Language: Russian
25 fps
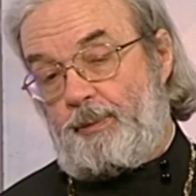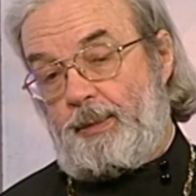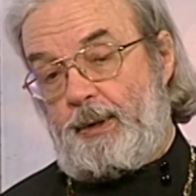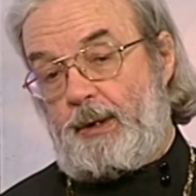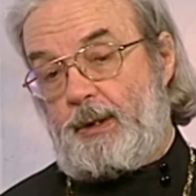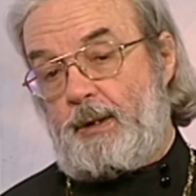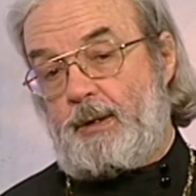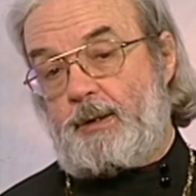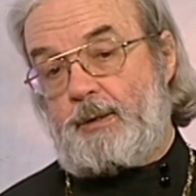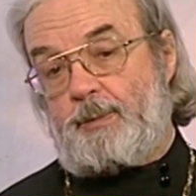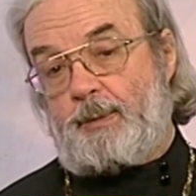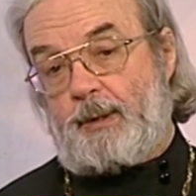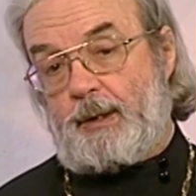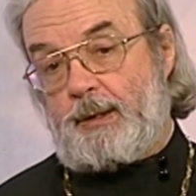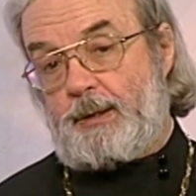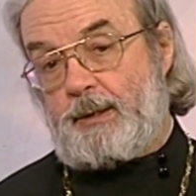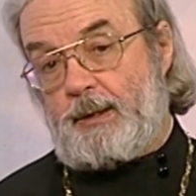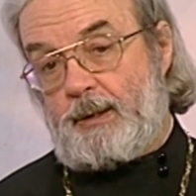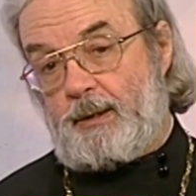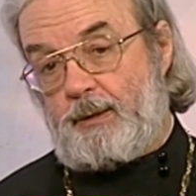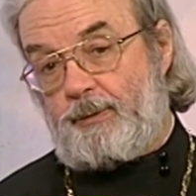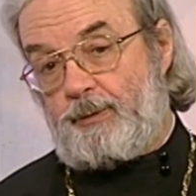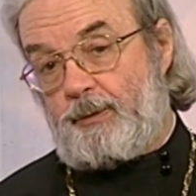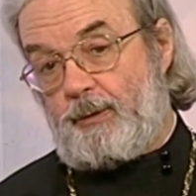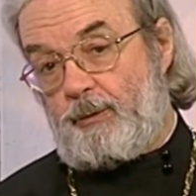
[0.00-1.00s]
в
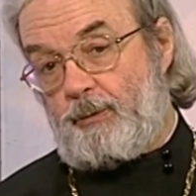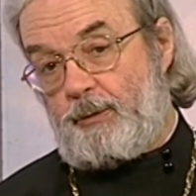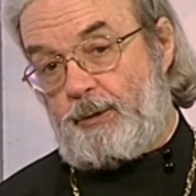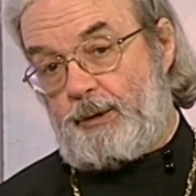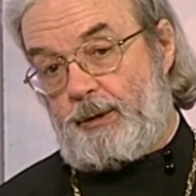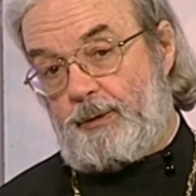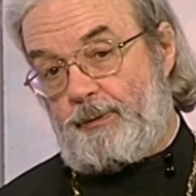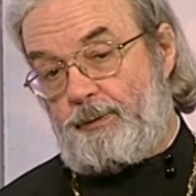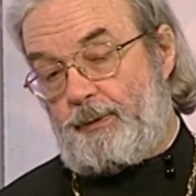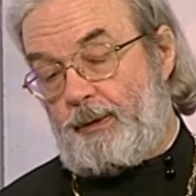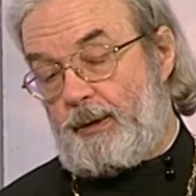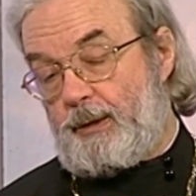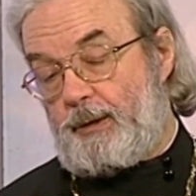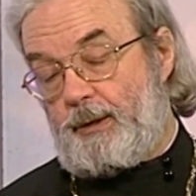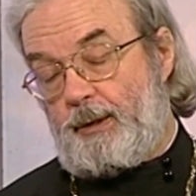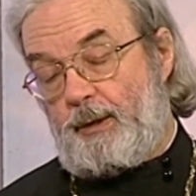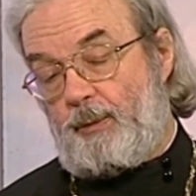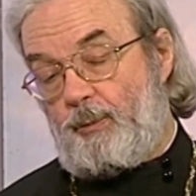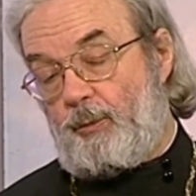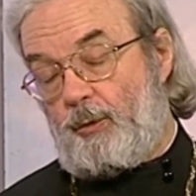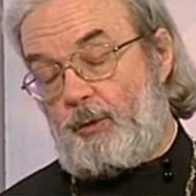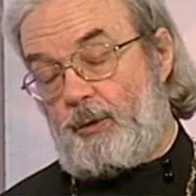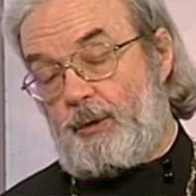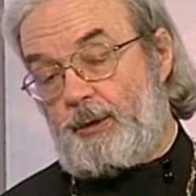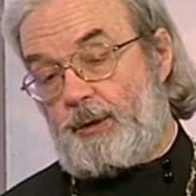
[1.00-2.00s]
50% случаев, если
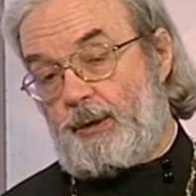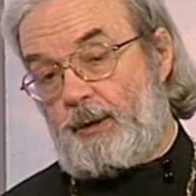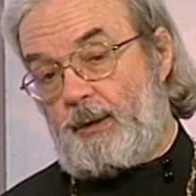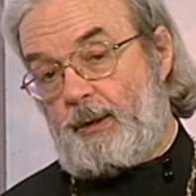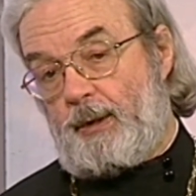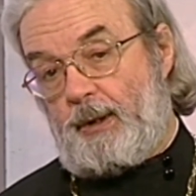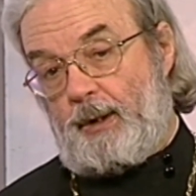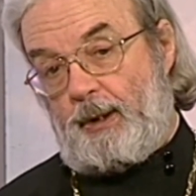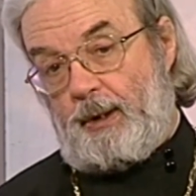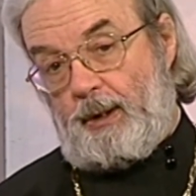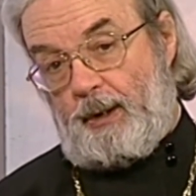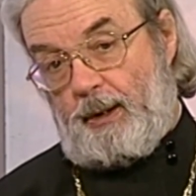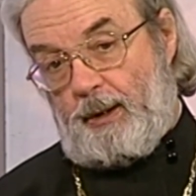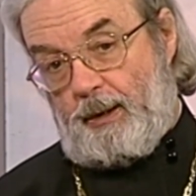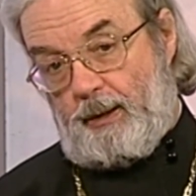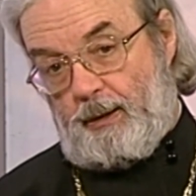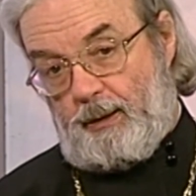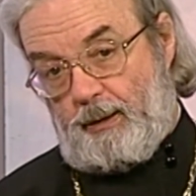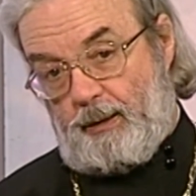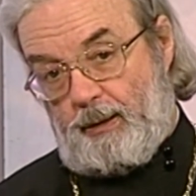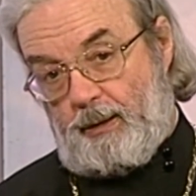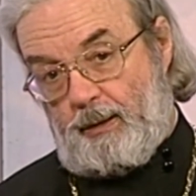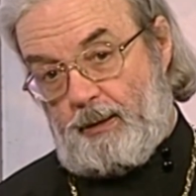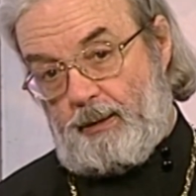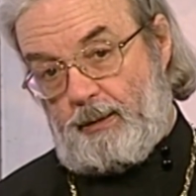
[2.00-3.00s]
не больше,
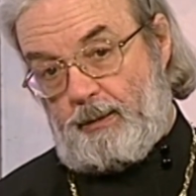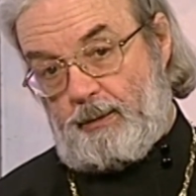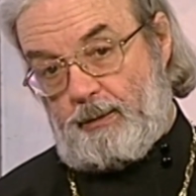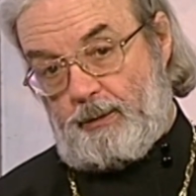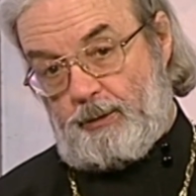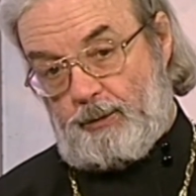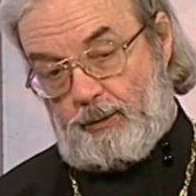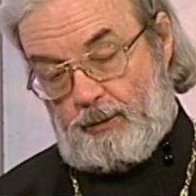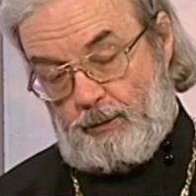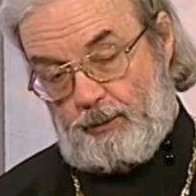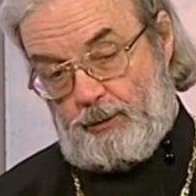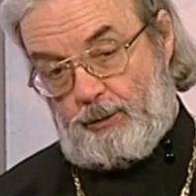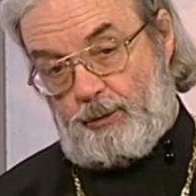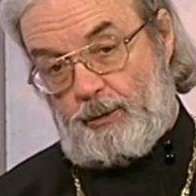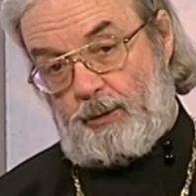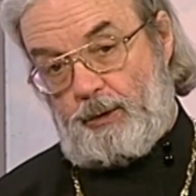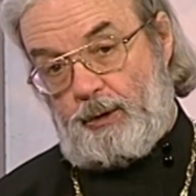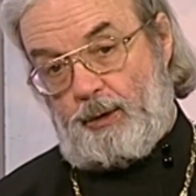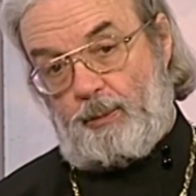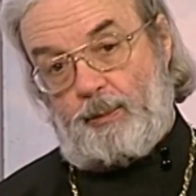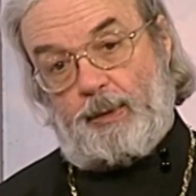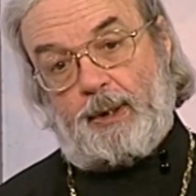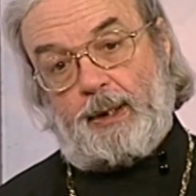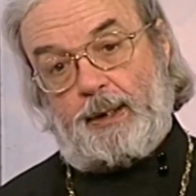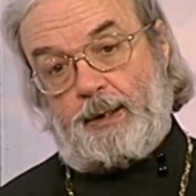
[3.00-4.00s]
э,
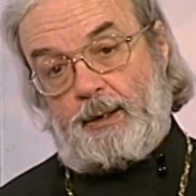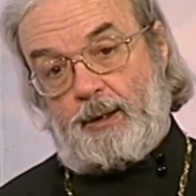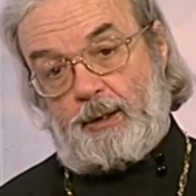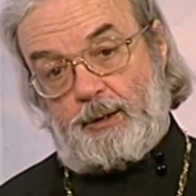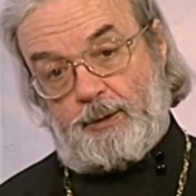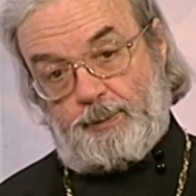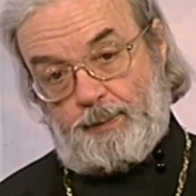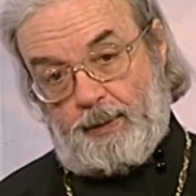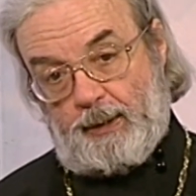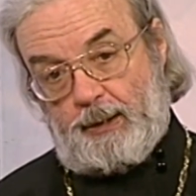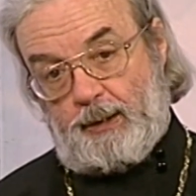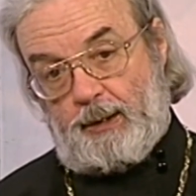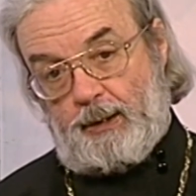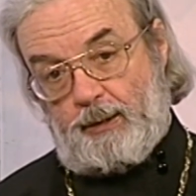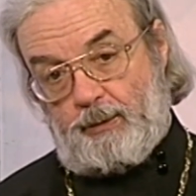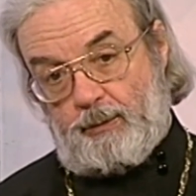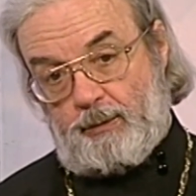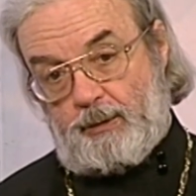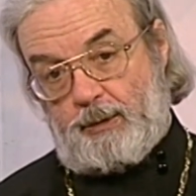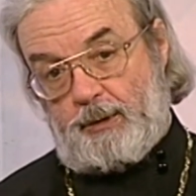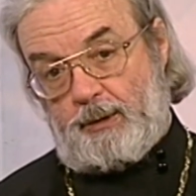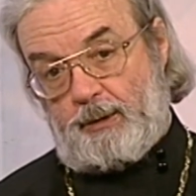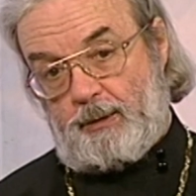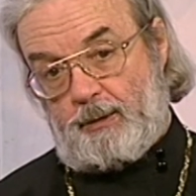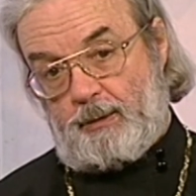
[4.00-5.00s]
заключенные браки
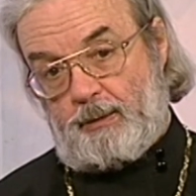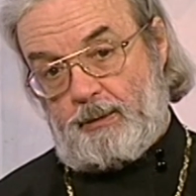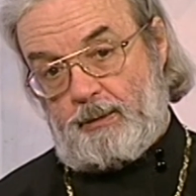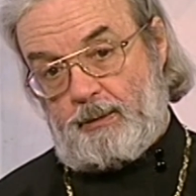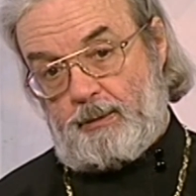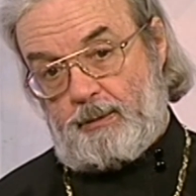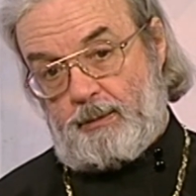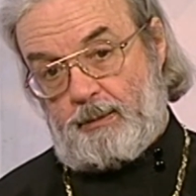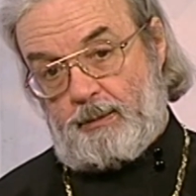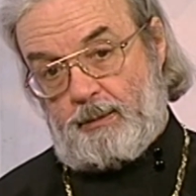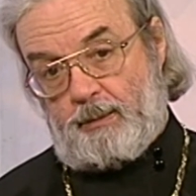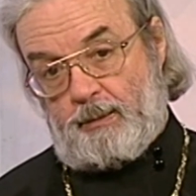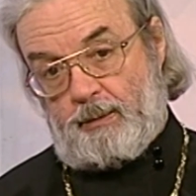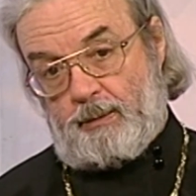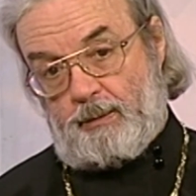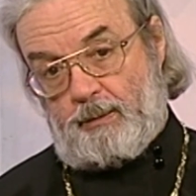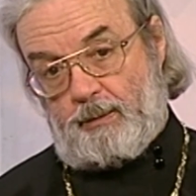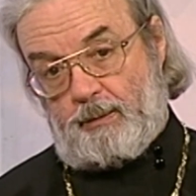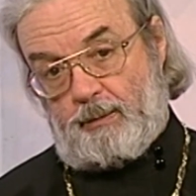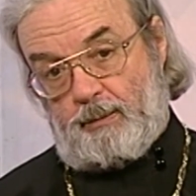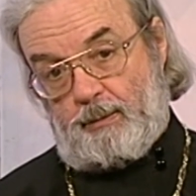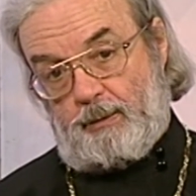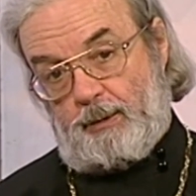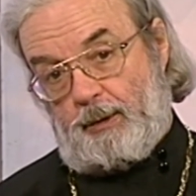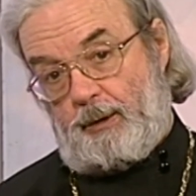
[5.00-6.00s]
распадаются,
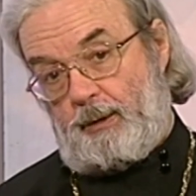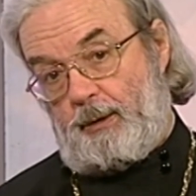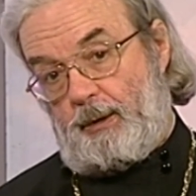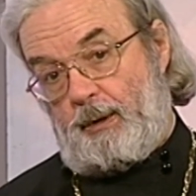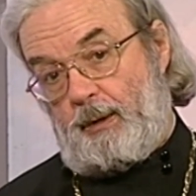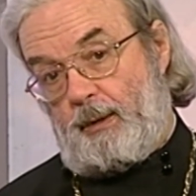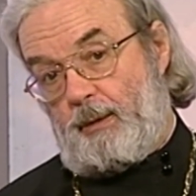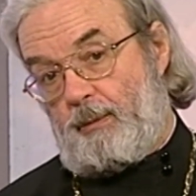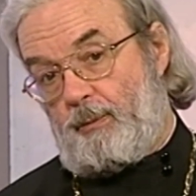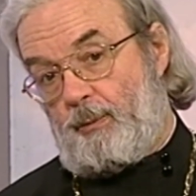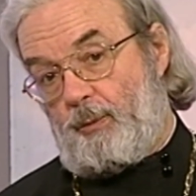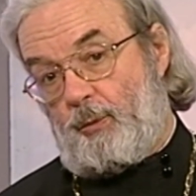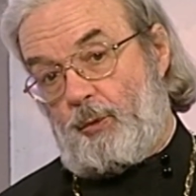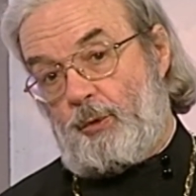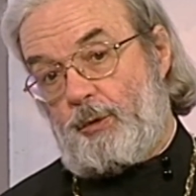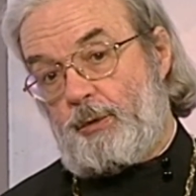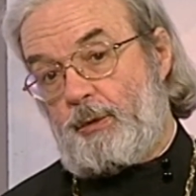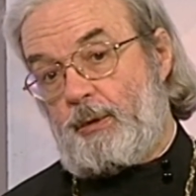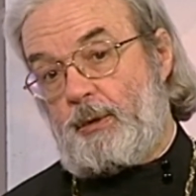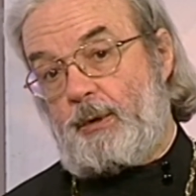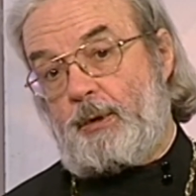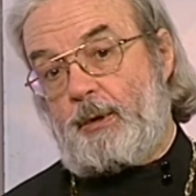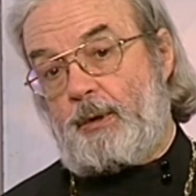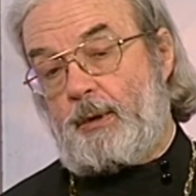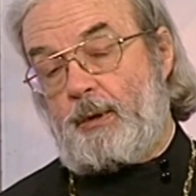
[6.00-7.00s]
то тогда
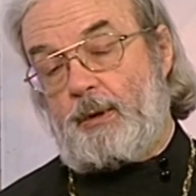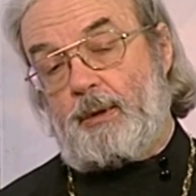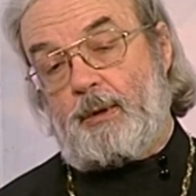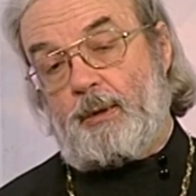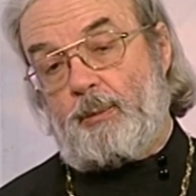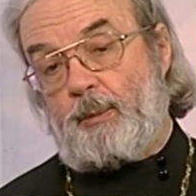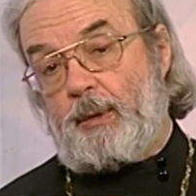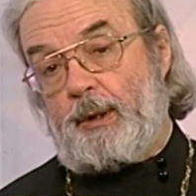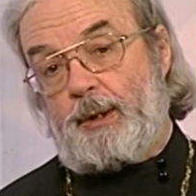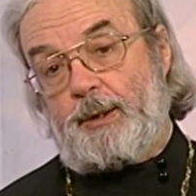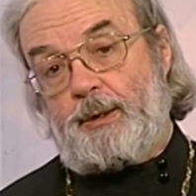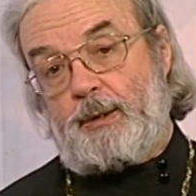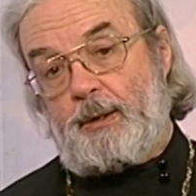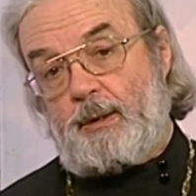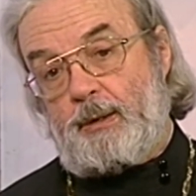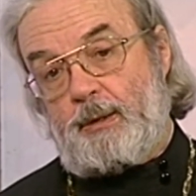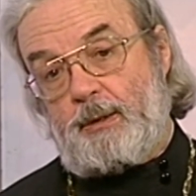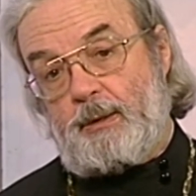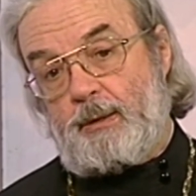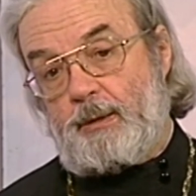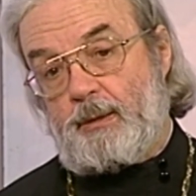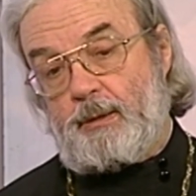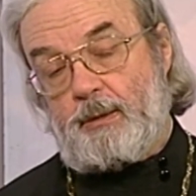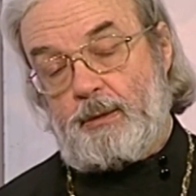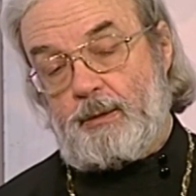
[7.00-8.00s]
можно и обойтись
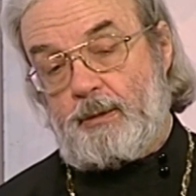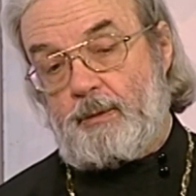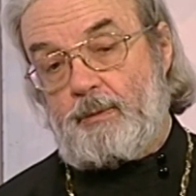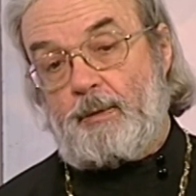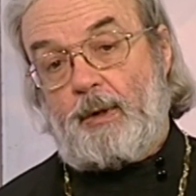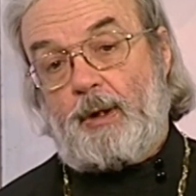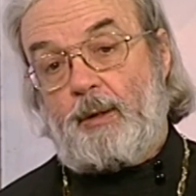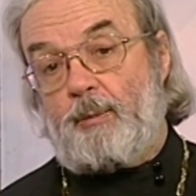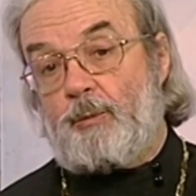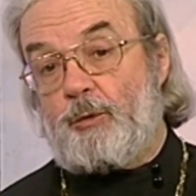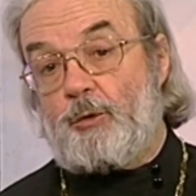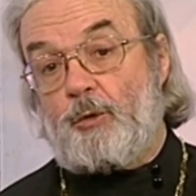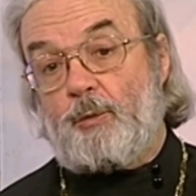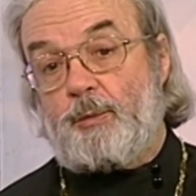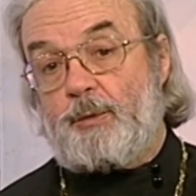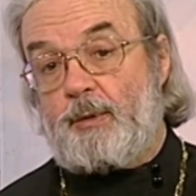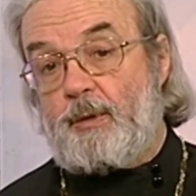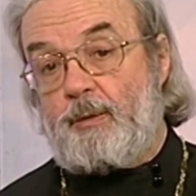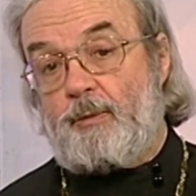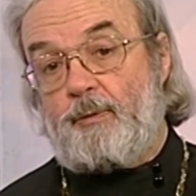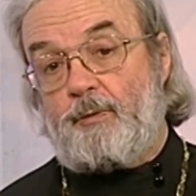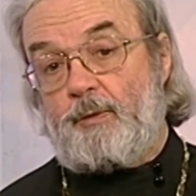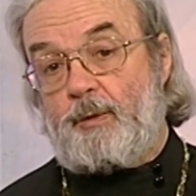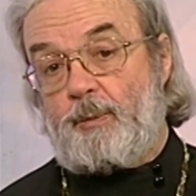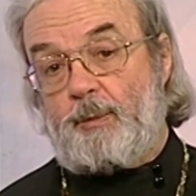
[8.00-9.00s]
и своим
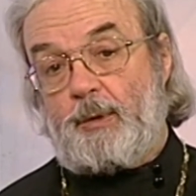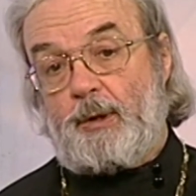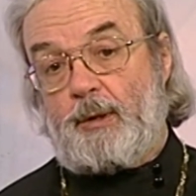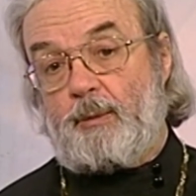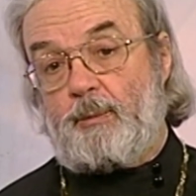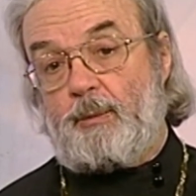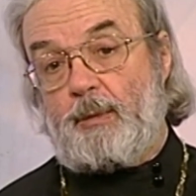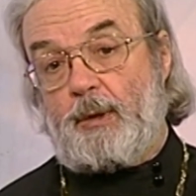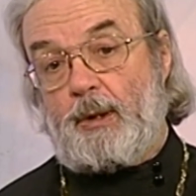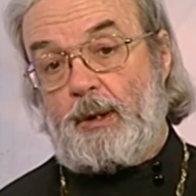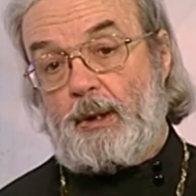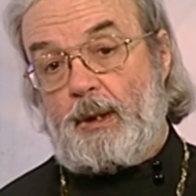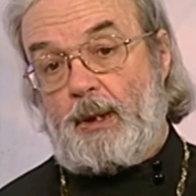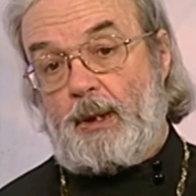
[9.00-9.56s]
собственным выбором.